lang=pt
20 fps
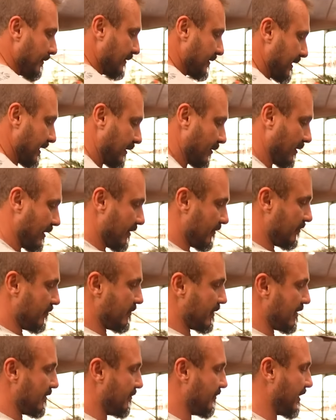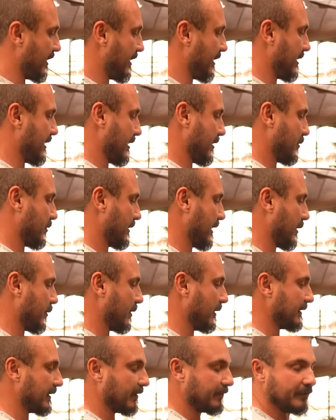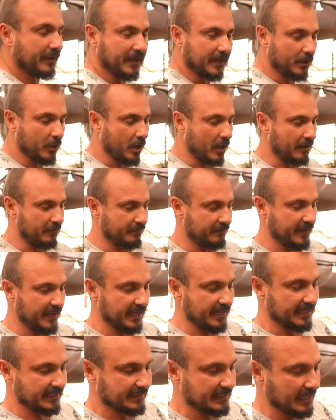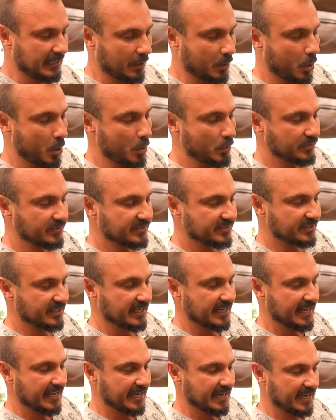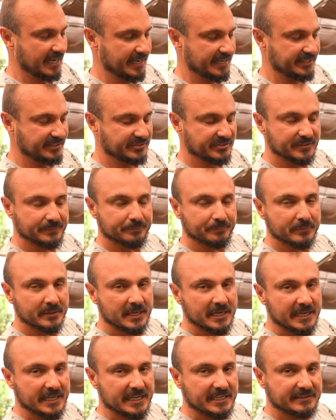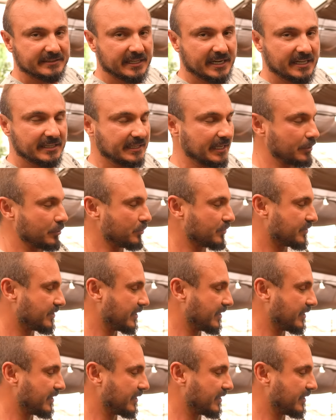Será que eu levo uma avenca? Tá quanto a avenca? Ó, a avenca tá 11 reais e 31